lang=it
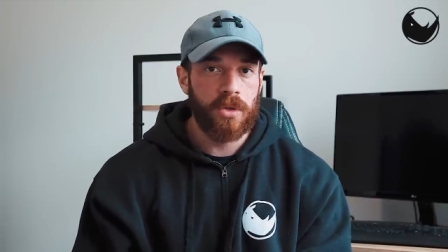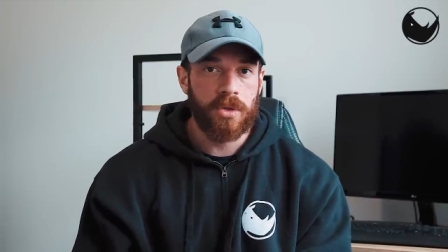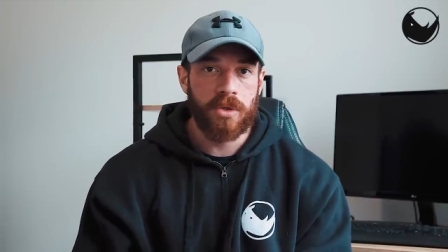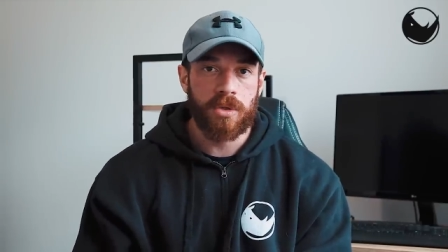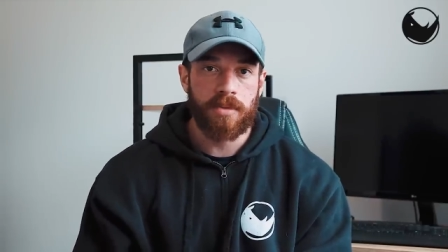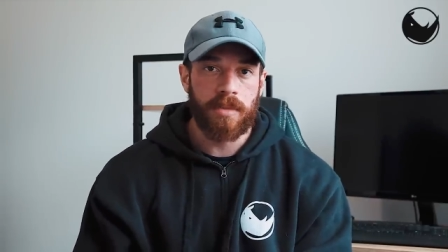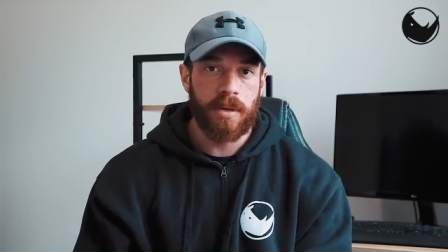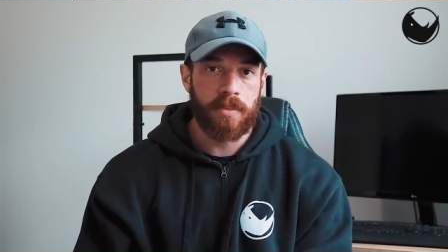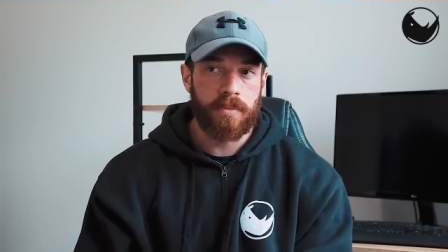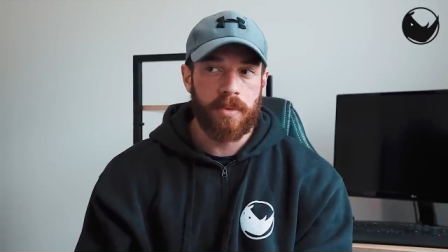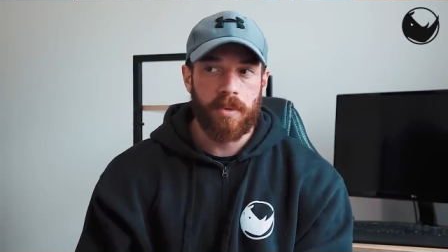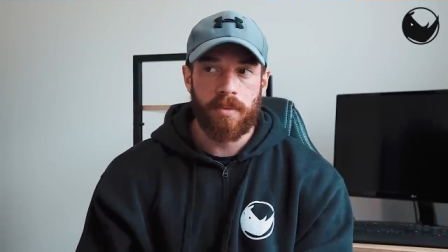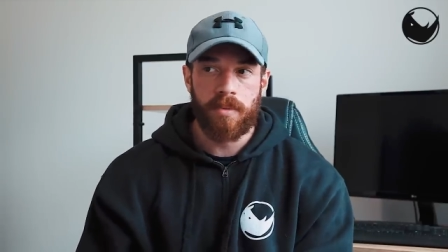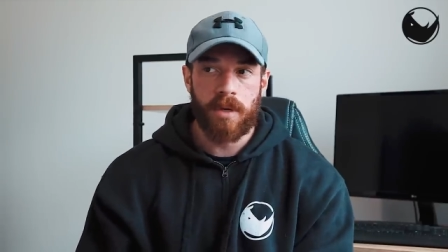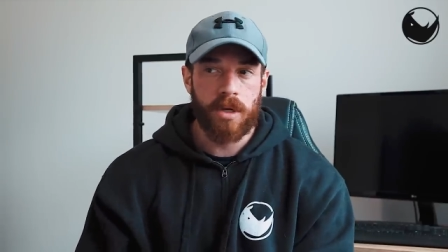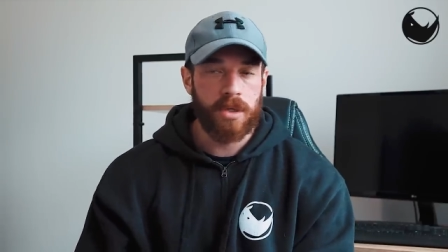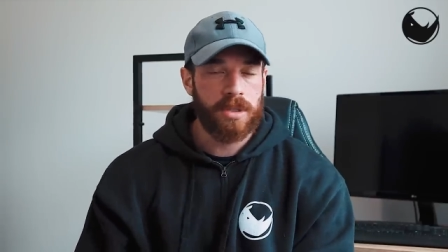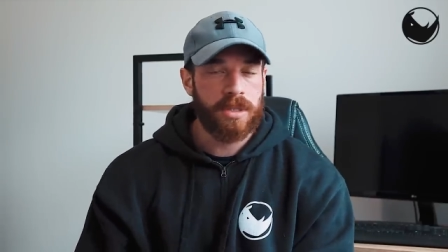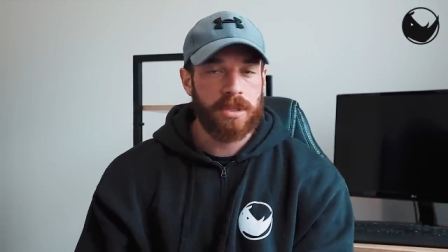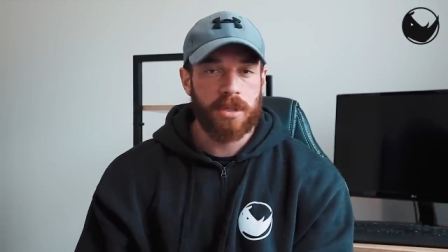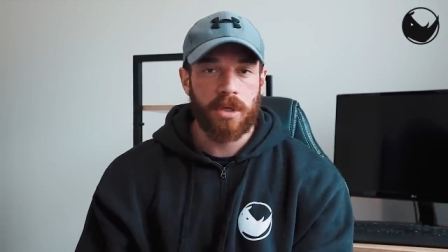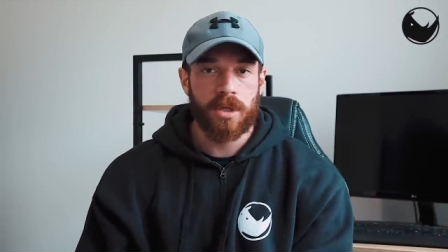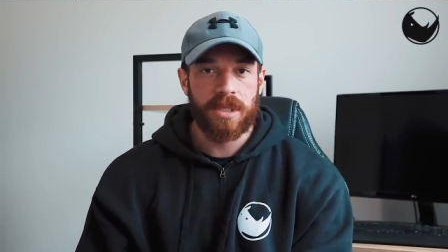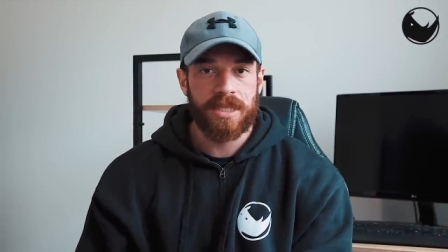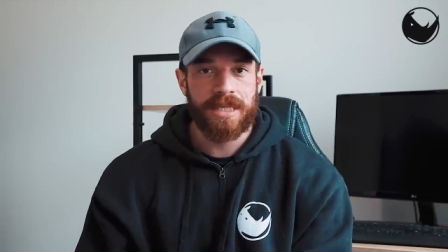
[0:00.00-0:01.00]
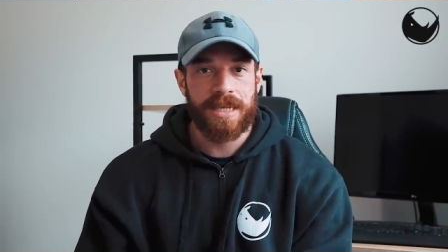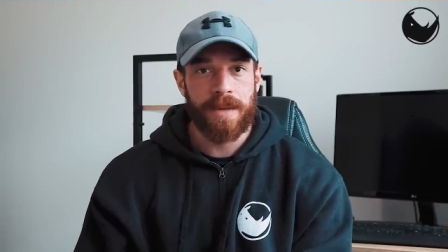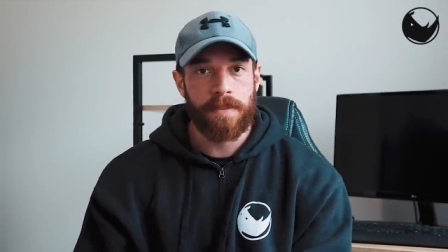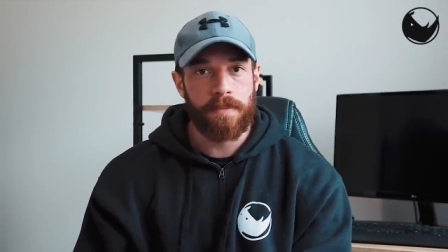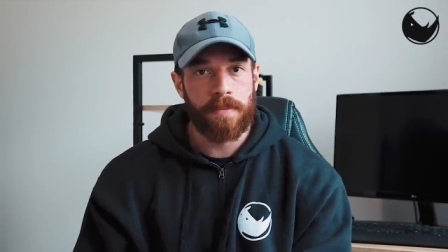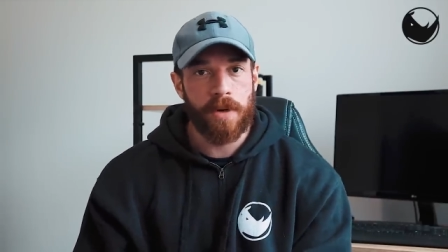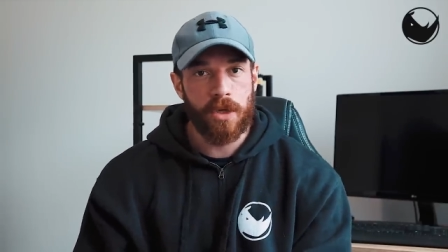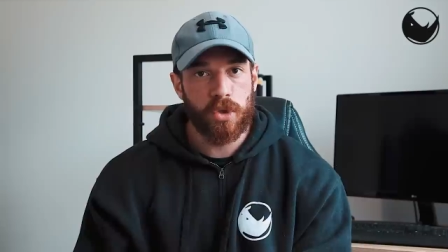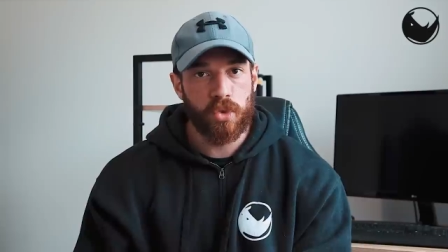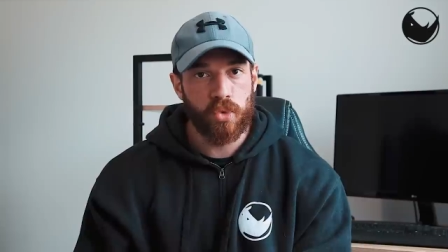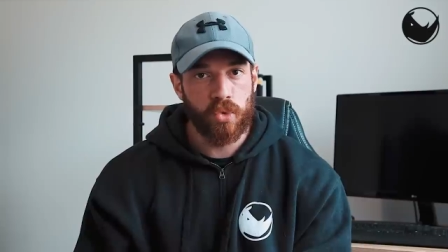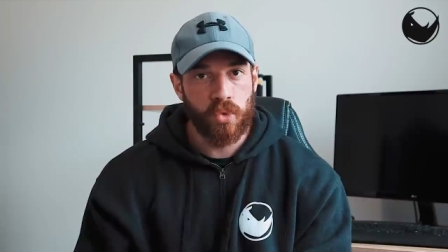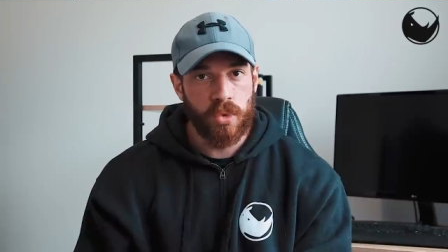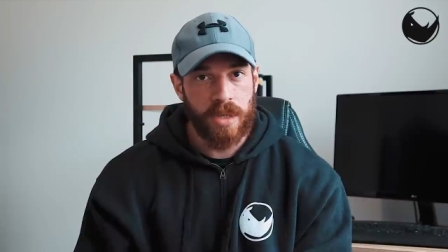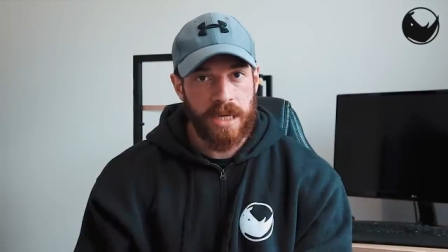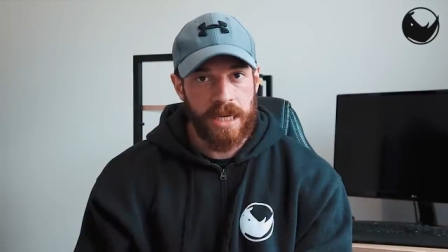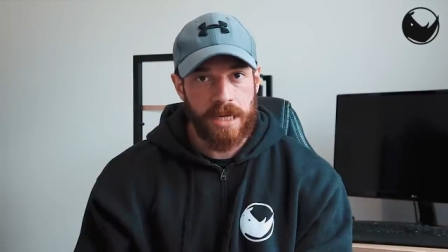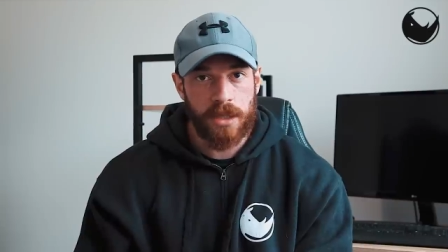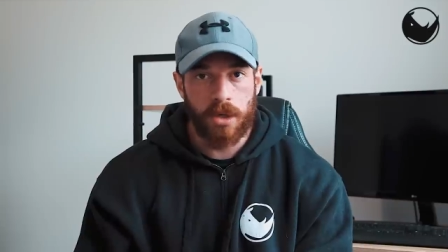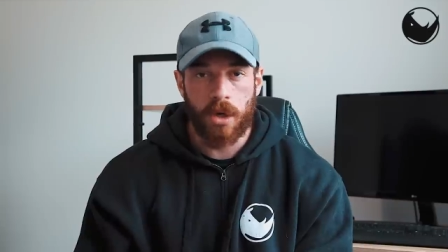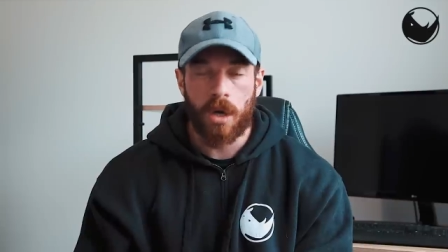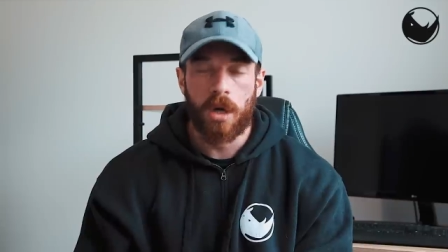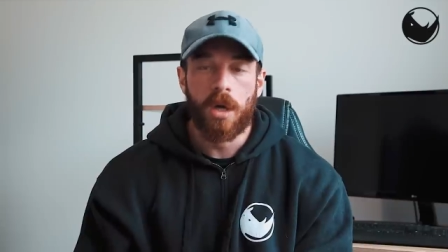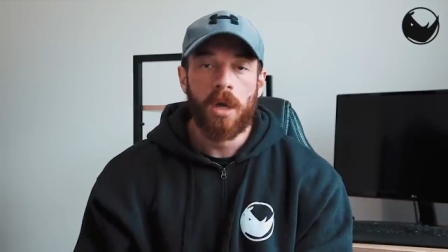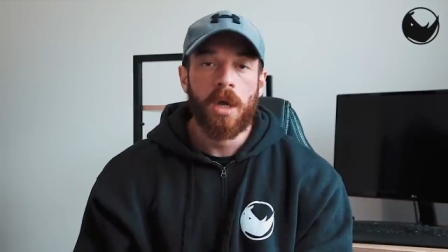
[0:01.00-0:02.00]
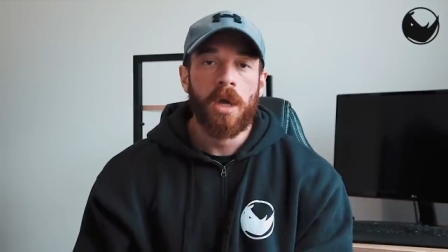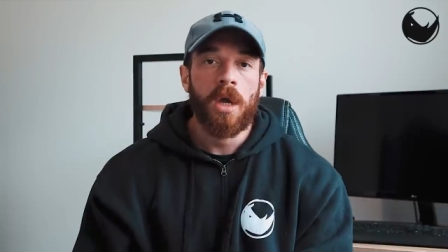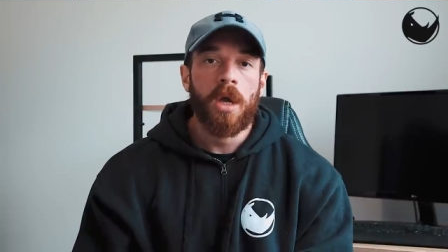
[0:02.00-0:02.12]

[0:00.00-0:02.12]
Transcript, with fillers: insomma più o meno sto sempre su un litro